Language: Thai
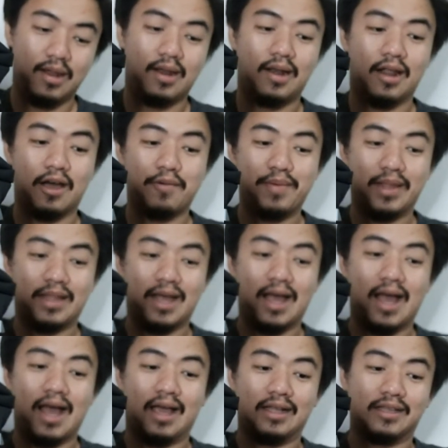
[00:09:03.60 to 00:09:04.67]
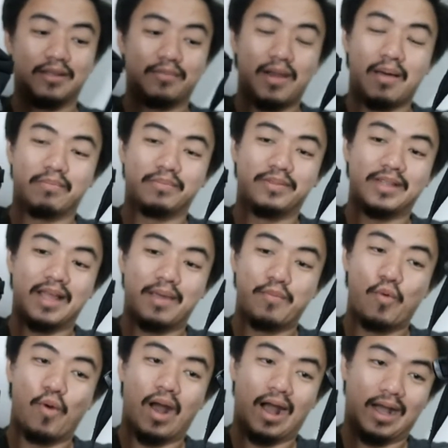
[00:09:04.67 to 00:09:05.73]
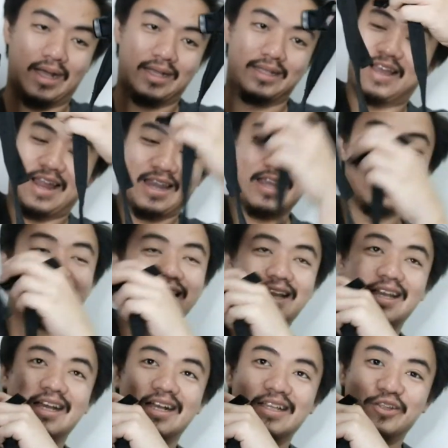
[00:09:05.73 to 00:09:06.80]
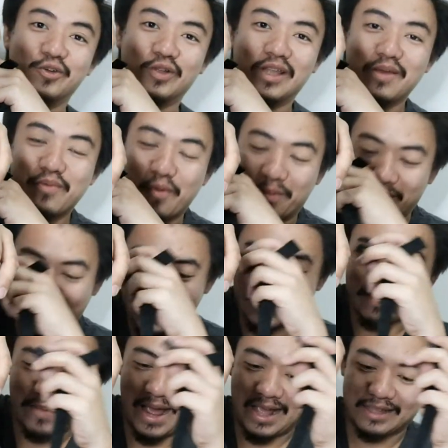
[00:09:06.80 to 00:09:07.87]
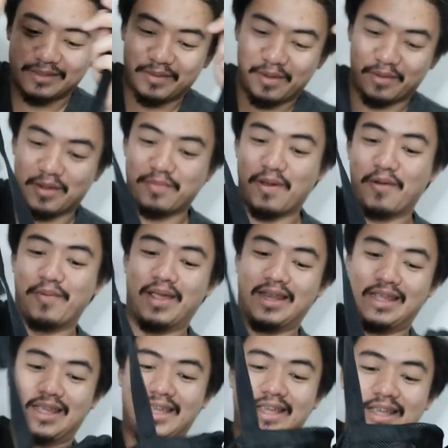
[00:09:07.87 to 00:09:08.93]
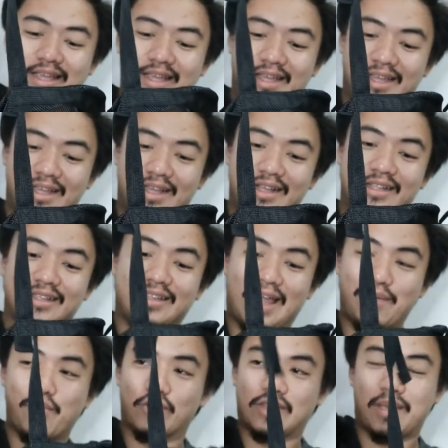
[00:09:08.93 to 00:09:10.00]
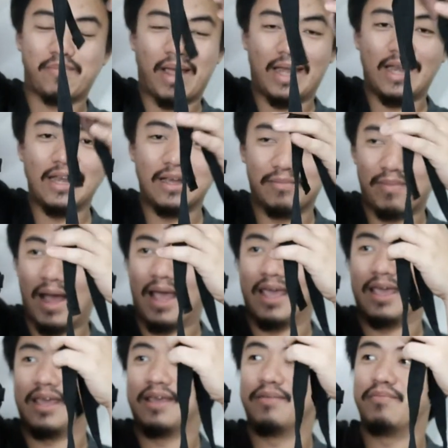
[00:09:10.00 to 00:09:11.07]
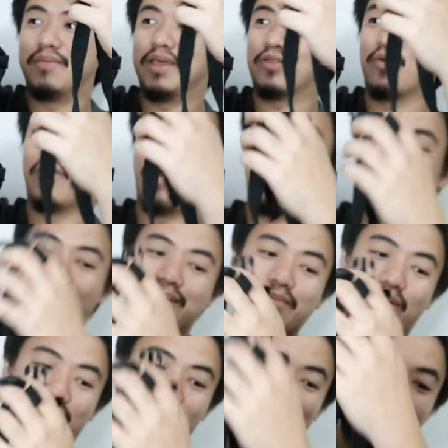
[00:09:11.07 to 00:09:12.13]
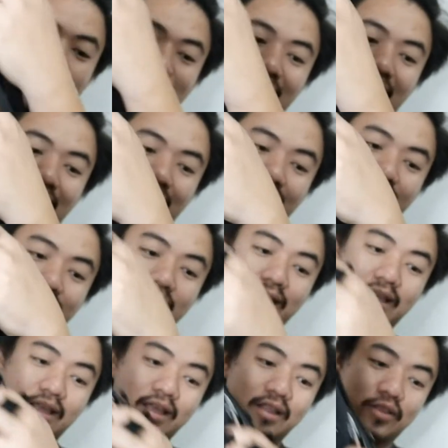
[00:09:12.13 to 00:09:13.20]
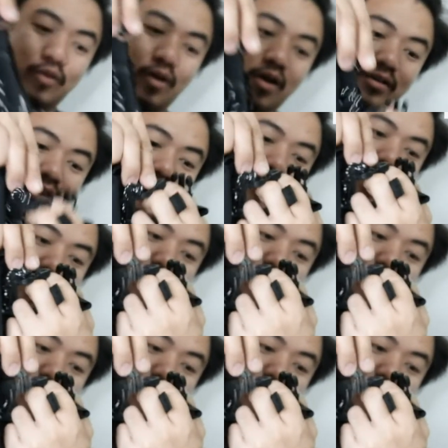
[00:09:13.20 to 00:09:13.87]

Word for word: แล้วก็เป็นตะข่ายสำหรับใส่หมวกอันนี้คืออีกหนึ่ง จุดที่ผมกรี๊ดมากสำหรับกระเป๋าใบนี้ ใส่หมวกเต็มใบได้หนึ่งใบ มีตัวล็อกด้านบนชัดเจน ตัวล็อกจะอยู่ด้าน